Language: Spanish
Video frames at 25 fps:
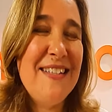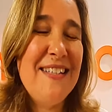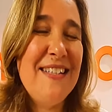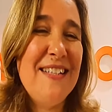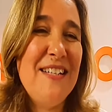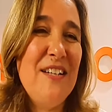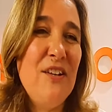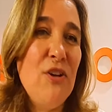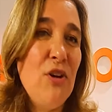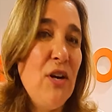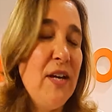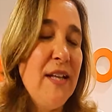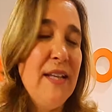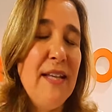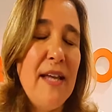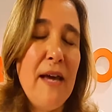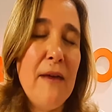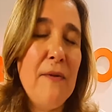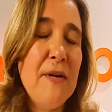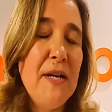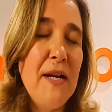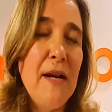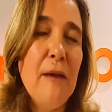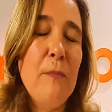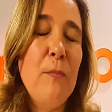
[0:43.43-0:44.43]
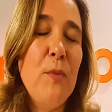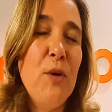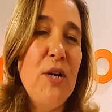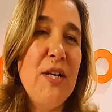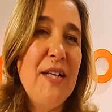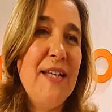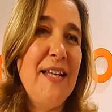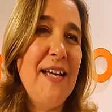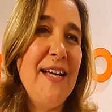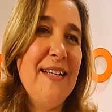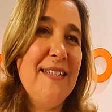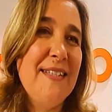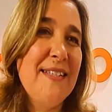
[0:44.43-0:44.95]
sino que te abre las
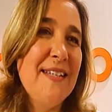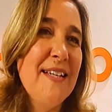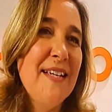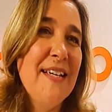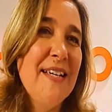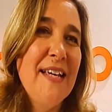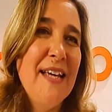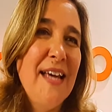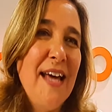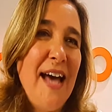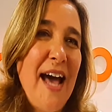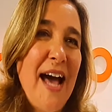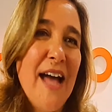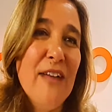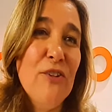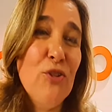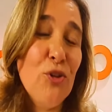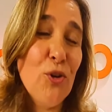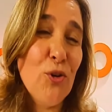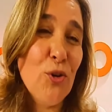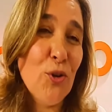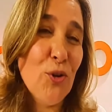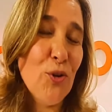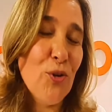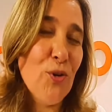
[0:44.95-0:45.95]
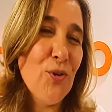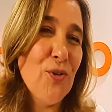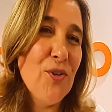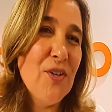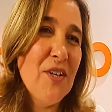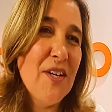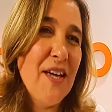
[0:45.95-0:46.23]
puertas a todo.